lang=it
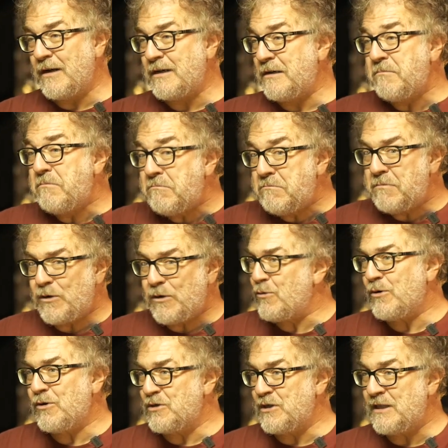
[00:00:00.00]
anche per
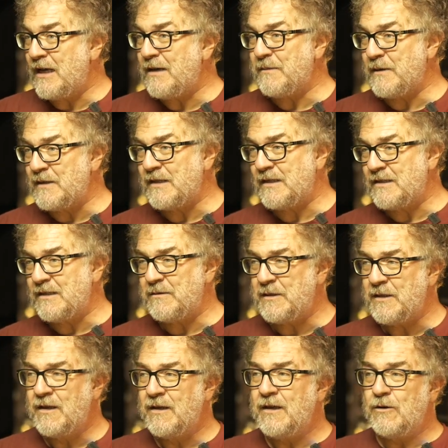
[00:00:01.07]
curiosità, per
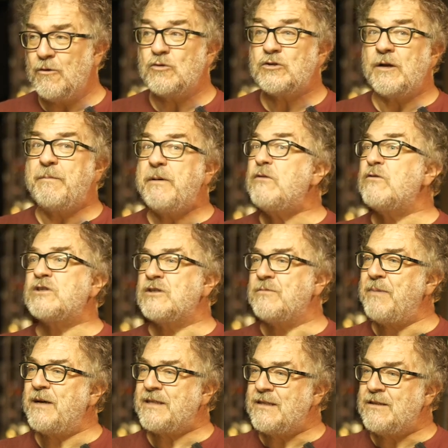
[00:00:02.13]
intrattenimento. Non sapevo facesse
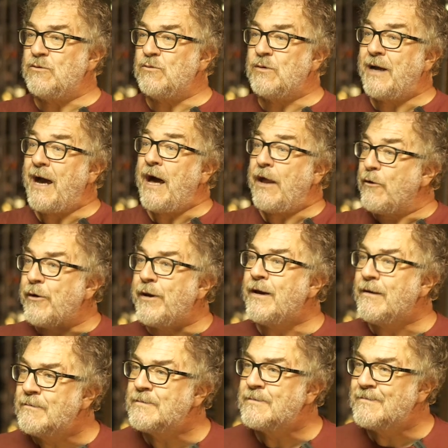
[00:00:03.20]
parte di un canone,
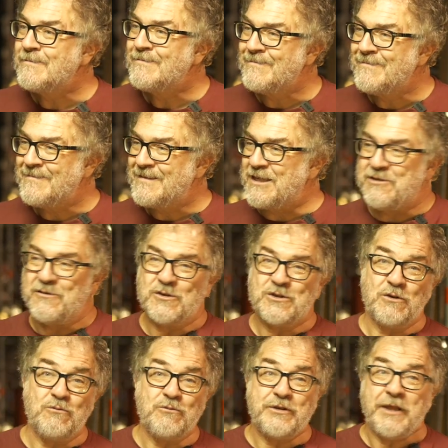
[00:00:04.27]
che ci
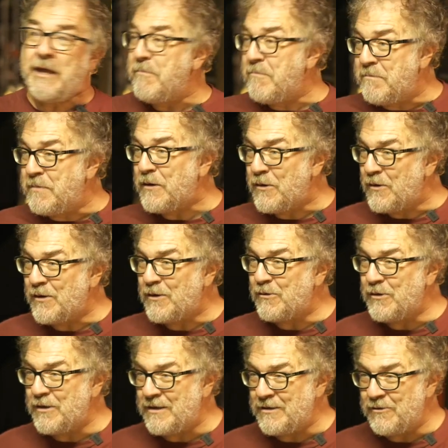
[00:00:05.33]
fosse un mm. tempio in
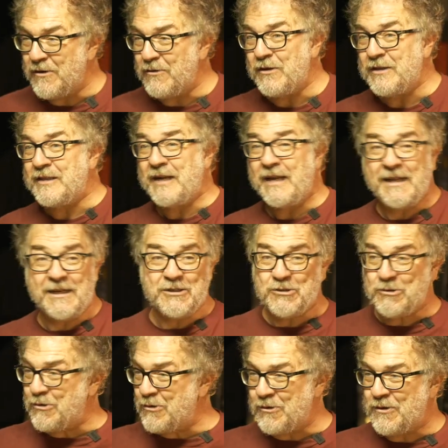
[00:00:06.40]
cui dovevo entrare
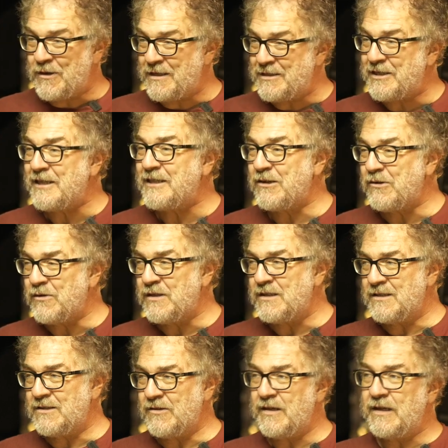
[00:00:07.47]
solo a certe
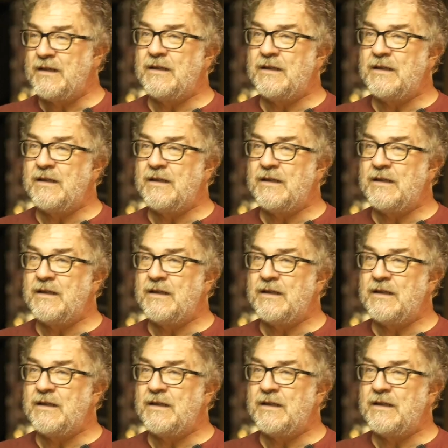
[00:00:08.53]
condizioni.